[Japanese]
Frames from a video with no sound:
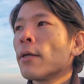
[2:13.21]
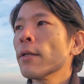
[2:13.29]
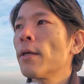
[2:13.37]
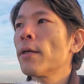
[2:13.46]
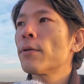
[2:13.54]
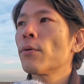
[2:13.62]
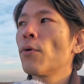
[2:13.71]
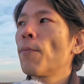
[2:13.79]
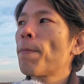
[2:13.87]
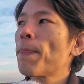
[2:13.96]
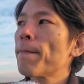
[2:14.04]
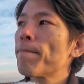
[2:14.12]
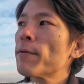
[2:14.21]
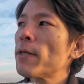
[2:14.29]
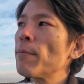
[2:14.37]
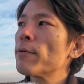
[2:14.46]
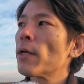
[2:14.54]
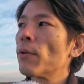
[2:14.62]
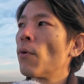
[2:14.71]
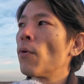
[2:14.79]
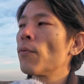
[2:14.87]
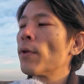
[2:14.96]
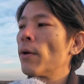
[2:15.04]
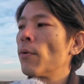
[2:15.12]
で、その寒さ
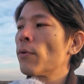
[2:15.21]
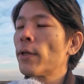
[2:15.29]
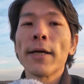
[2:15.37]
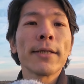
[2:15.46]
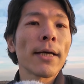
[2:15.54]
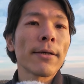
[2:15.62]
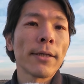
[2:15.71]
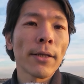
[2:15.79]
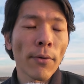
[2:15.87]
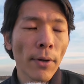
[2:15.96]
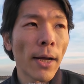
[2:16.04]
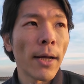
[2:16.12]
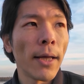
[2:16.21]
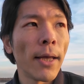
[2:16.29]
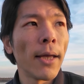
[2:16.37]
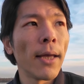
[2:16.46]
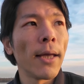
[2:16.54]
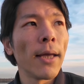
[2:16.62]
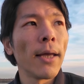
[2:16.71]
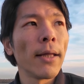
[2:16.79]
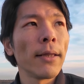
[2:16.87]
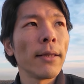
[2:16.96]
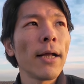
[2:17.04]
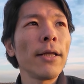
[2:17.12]
のあの対策だとか、
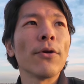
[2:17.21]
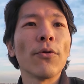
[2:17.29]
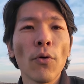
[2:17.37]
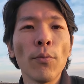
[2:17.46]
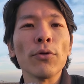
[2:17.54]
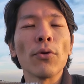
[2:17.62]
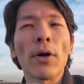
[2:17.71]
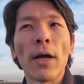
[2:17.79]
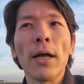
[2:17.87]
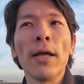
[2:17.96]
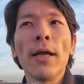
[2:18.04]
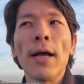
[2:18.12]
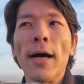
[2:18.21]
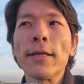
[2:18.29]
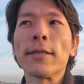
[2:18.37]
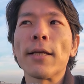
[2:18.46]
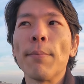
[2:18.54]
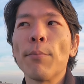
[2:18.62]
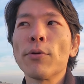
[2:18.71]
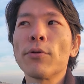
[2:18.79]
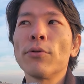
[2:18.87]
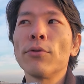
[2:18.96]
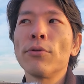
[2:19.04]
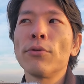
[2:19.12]
えー、何を飲むとか、朝散歩
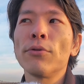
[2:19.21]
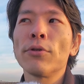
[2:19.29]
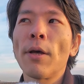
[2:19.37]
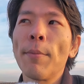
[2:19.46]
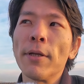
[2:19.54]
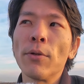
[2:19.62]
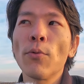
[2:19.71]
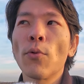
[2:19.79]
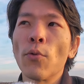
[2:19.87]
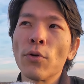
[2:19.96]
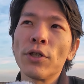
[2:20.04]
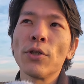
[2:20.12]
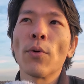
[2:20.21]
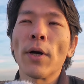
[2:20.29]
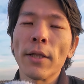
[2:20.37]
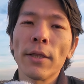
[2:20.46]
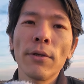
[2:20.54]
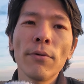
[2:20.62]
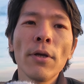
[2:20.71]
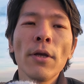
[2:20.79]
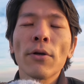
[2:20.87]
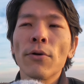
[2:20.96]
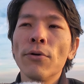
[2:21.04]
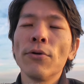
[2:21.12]
するためにどうこうしようかっていう工
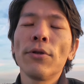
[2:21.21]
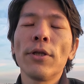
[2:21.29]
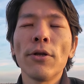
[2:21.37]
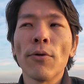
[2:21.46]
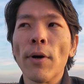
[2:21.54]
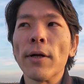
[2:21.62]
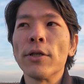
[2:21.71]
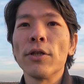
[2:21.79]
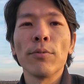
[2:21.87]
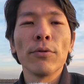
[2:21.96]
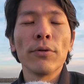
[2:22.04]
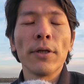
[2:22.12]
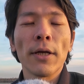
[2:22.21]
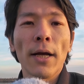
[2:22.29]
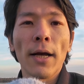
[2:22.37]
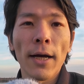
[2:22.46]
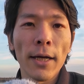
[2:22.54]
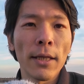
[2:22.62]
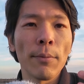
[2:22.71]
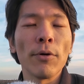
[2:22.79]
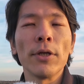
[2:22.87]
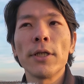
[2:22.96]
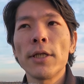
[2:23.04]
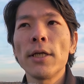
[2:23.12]
夫っていうのは自分で考えて
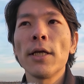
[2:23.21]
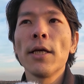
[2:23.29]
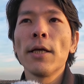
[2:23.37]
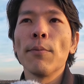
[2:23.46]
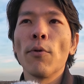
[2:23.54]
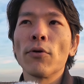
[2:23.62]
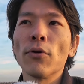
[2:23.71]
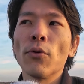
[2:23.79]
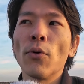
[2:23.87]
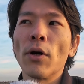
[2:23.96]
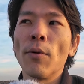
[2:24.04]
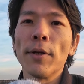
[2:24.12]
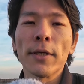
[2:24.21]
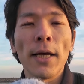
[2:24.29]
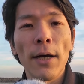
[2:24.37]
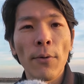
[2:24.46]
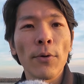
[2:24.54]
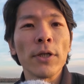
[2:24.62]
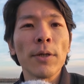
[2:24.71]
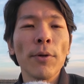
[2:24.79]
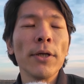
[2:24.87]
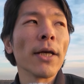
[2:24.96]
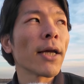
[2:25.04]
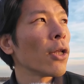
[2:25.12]
もいいし、僕の動画を見て参考にして
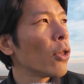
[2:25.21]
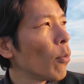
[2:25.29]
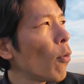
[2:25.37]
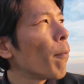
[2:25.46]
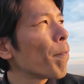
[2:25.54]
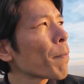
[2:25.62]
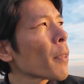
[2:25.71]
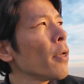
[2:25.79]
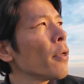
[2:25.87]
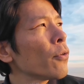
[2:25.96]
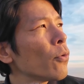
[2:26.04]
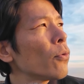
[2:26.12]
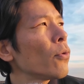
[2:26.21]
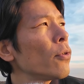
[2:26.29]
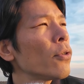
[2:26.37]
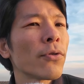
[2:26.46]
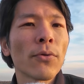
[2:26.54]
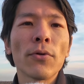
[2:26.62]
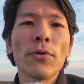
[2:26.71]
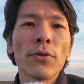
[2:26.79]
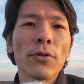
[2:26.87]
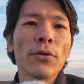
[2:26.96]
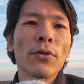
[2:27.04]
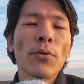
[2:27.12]
もいいんだけれども、ちょっとずつちょっとず
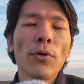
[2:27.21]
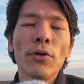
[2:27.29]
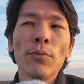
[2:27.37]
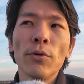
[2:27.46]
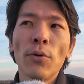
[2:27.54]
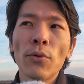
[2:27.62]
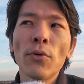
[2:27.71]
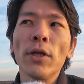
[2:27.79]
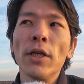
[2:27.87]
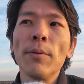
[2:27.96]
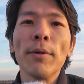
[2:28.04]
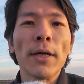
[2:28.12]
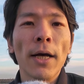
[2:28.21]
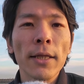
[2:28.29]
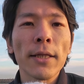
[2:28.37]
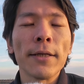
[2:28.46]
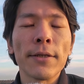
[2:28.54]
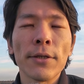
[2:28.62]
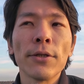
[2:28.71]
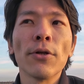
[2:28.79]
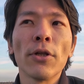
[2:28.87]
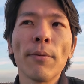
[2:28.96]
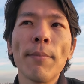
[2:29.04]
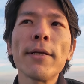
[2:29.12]
つ取り組むことに意味があったりする
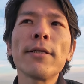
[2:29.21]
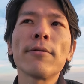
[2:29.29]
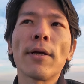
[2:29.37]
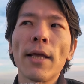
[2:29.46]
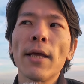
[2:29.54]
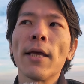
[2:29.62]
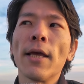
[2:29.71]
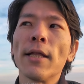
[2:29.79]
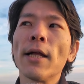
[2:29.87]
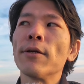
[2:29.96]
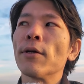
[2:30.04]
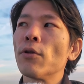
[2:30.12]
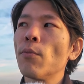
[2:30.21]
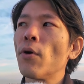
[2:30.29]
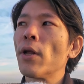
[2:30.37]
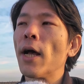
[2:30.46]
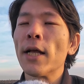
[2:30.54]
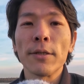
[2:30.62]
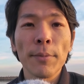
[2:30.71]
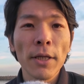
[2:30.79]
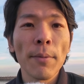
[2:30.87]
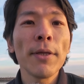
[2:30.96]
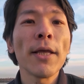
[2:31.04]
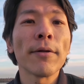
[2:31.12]
ので、まずはね、えー、何はともあれ始め
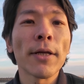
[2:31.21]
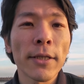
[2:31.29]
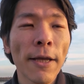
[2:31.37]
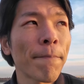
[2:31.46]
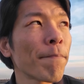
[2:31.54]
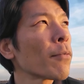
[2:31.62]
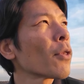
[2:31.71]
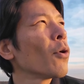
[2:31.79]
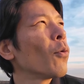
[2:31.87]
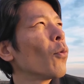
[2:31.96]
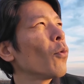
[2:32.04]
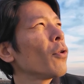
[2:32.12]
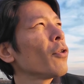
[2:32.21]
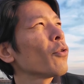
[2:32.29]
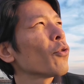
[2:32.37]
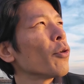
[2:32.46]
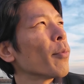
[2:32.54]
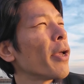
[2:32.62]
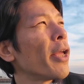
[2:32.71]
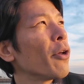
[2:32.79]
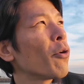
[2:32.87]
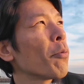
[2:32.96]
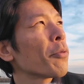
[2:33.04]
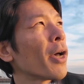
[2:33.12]
てみてください。ちょっと今
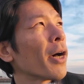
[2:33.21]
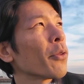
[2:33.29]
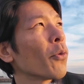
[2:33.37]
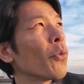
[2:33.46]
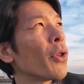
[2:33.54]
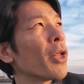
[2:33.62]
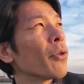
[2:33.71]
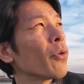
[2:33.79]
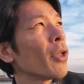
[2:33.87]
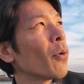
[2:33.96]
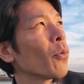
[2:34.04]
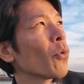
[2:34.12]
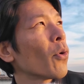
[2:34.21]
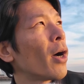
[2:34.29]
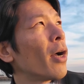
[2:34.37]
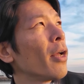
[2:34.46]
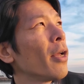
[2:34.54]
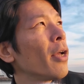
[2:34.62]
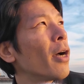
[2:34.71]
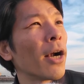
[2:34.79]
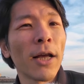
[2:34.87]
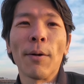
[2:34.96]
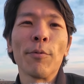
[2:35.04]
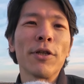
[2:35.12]
ヘリコプターが飛んでいるので音が
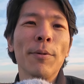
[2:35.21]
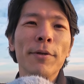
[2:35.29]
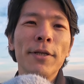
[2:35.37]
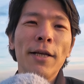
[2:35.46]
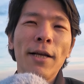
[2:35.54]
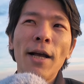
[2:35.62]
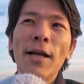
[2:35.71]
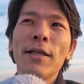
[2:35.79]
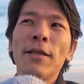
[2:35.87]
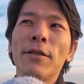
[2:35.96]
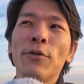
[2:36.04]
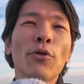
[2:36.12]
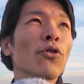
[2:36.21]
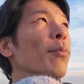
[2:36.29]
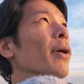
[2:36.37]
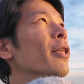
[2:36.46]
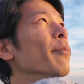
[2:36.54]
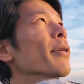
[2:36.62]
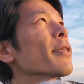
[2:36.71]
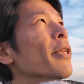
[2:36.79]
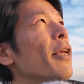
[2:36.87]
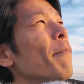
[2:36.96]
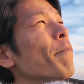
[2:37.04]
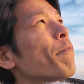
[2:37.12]
あれかもしれませんが、ちょっと待ちます
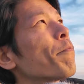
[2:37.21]
ね。